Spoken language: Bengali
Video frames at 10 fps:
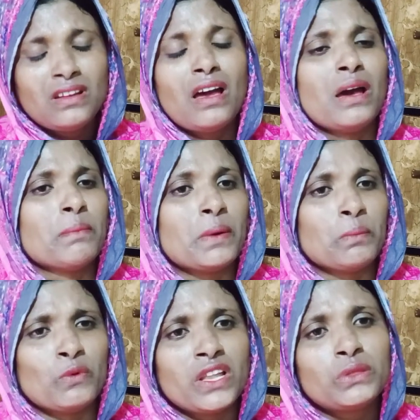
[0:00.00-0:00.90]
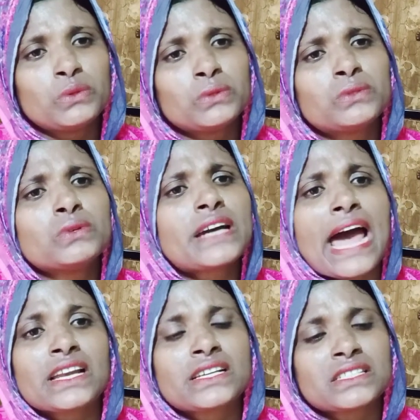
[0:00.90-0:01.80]
আমার মনের দুঃখ
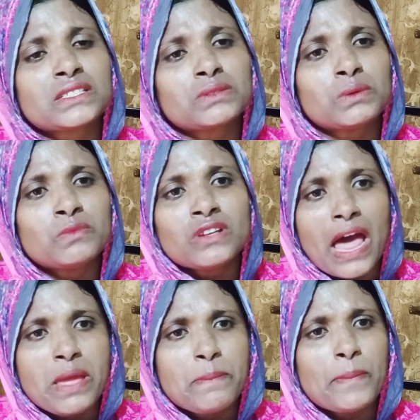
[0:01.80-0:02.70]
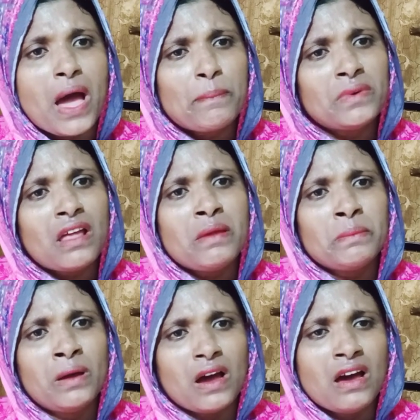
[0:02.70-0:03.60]
কার কাছে কোনো নাই পাপ নাই
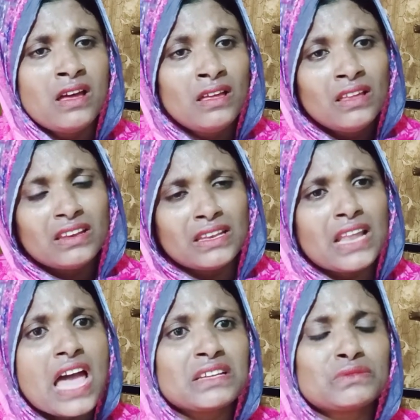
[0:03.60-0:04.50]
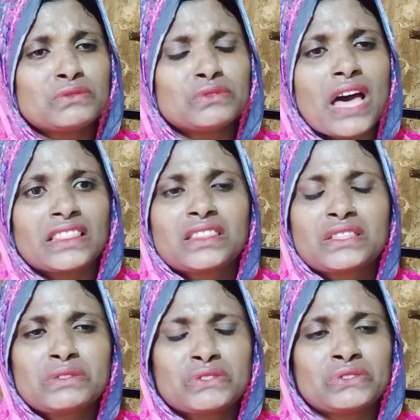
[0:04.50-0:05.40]
মা নাই
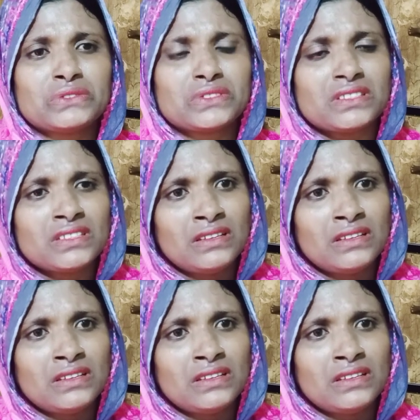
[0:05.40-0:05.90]
আত্মীয় স্বজন